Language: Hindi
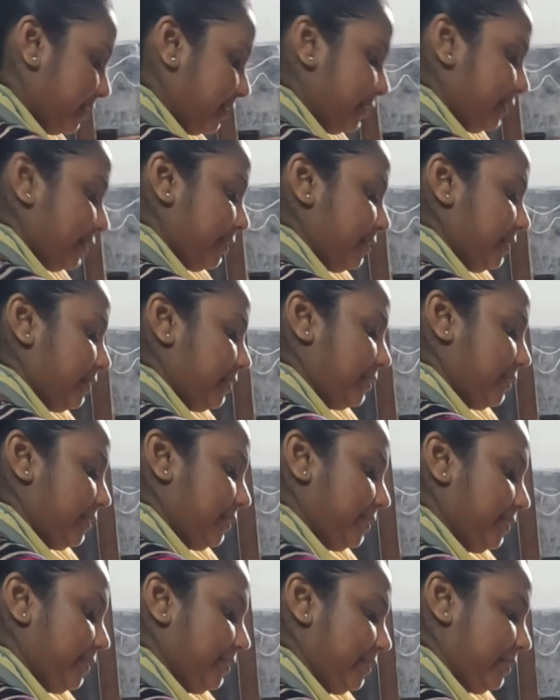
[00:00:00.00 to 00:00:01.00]
क्या होगा
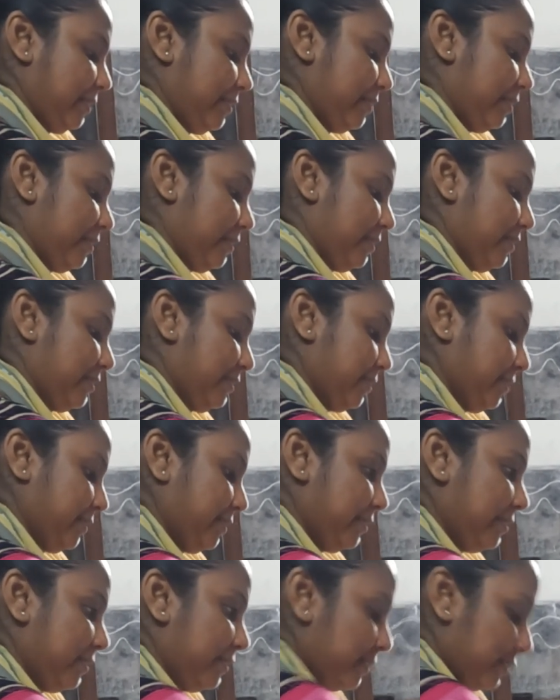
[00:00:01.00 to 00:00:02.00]
मतलब अभी
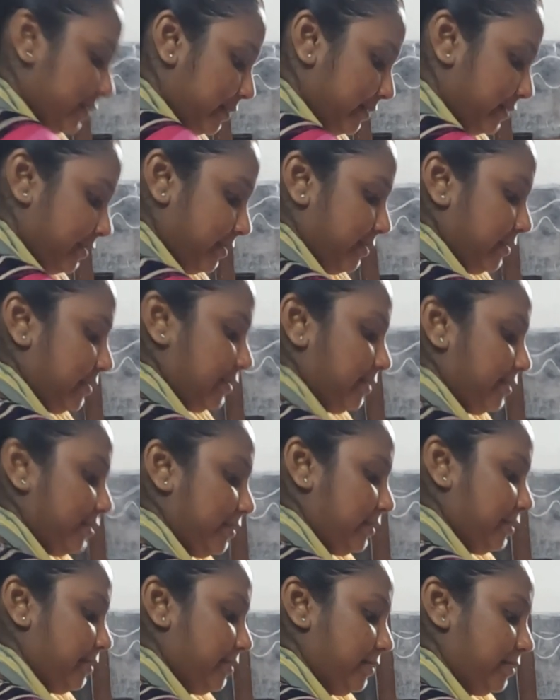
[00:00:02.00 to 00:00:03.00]
तक चौदह हो गया
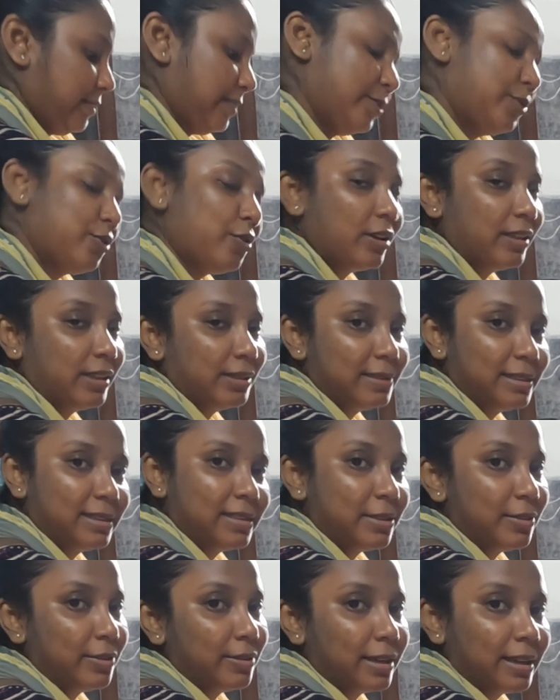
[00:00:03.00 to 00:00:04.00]
है ना
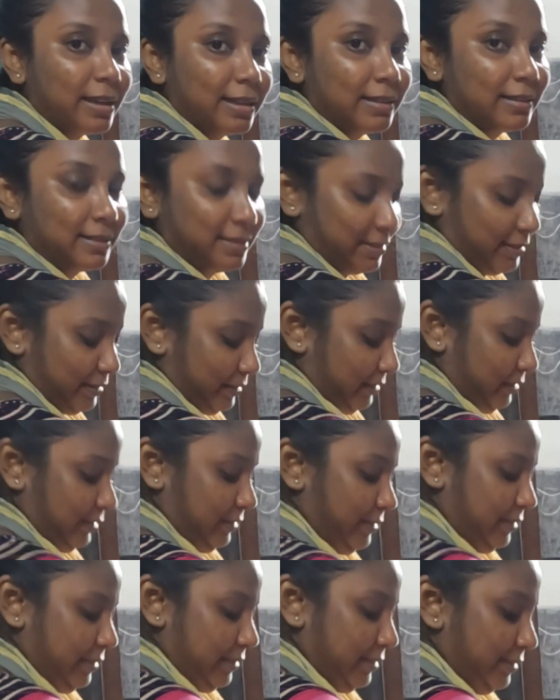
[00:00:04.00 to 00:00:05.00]
चौदह हो गया है
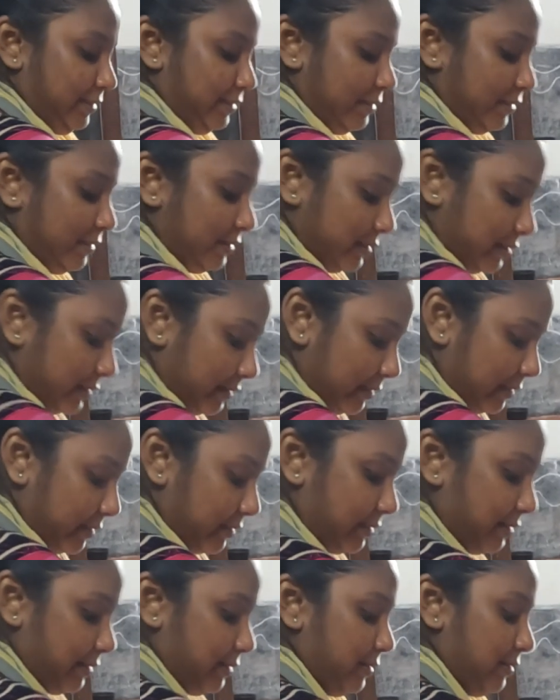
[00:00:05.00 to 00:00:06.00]
पुतू तो आता ही नहीं है
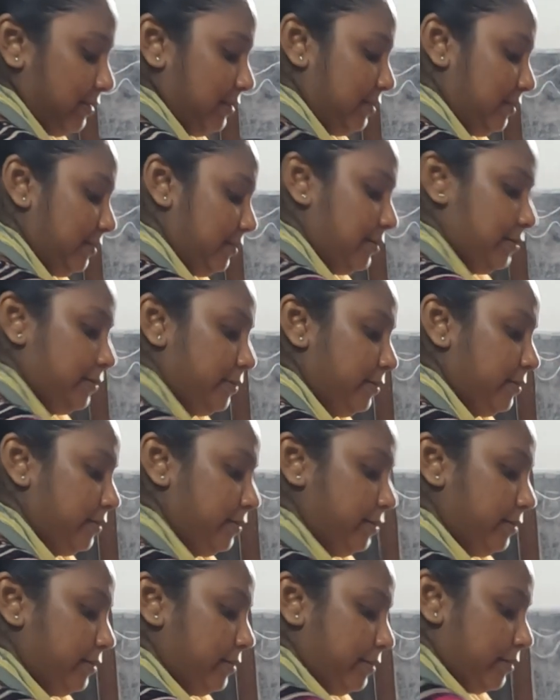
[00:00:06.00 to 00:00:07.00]
वो पता
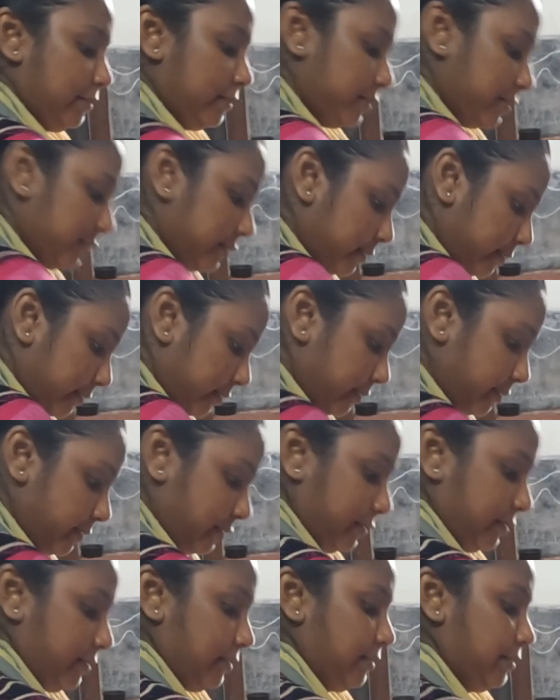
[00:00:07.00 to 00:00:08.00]
नहीं कहाँ कहाँ घूमता
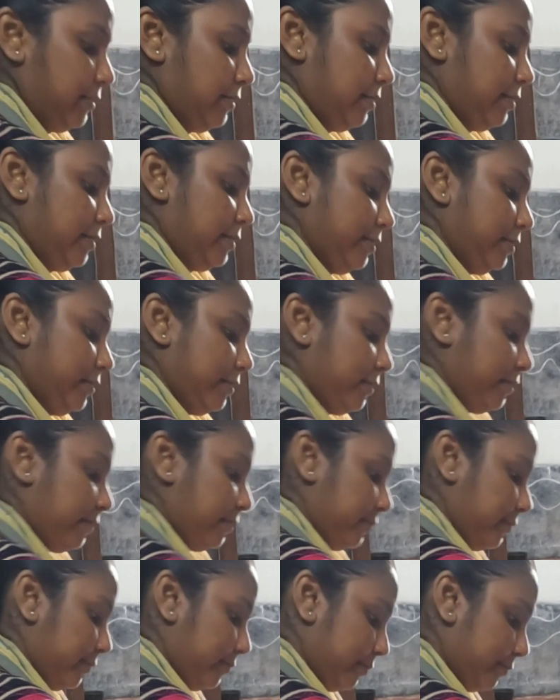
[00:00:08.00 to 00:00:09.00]
रहता है
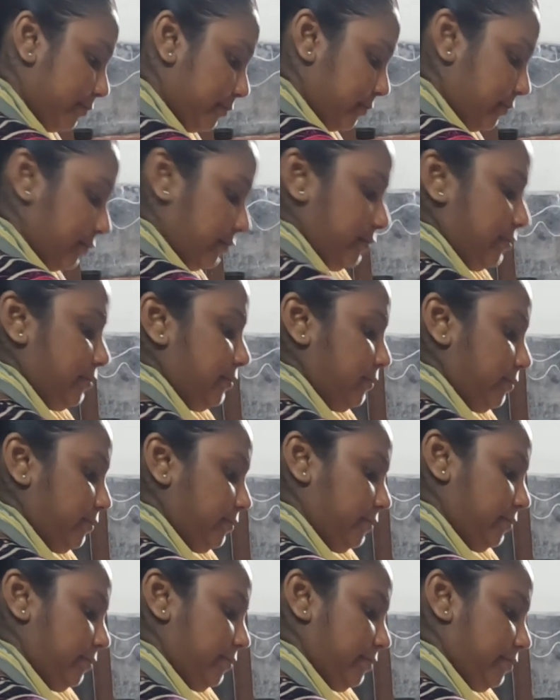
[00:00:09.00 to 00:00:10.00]
और अभी
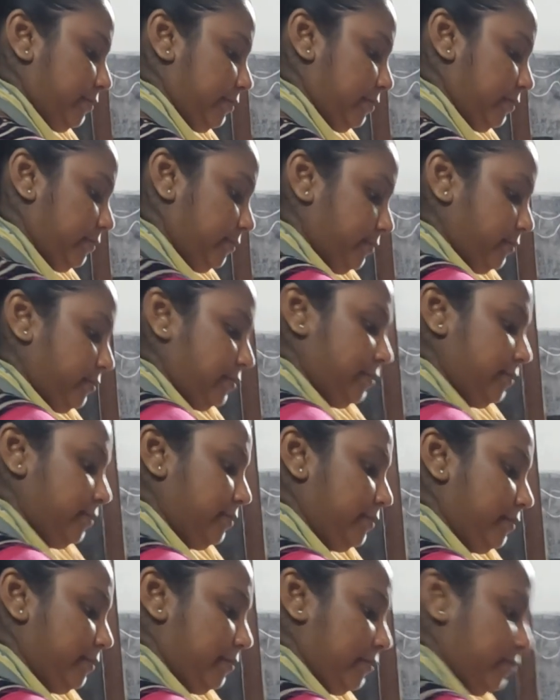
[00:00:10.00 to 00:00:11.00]
इन इन सब का
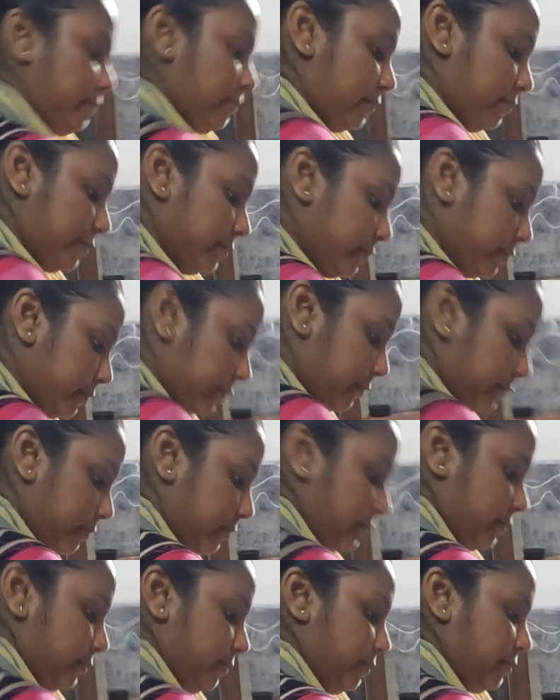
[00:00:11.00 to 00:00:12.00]
संख्या और भी बढ़ने
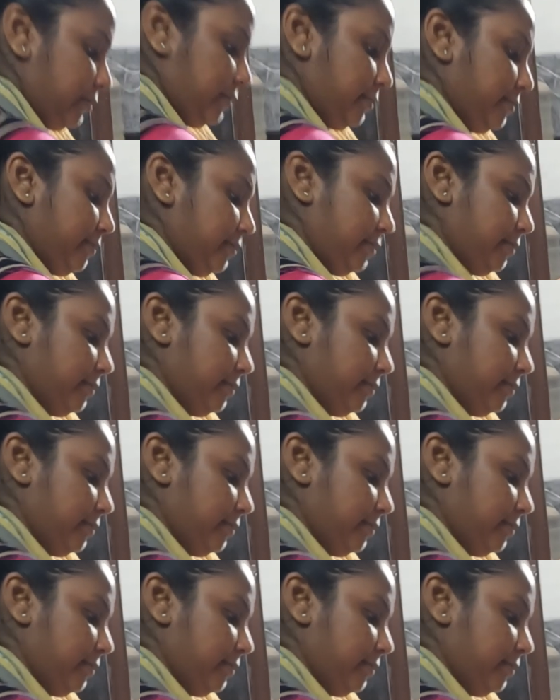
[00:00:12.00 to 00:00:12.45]
वाला है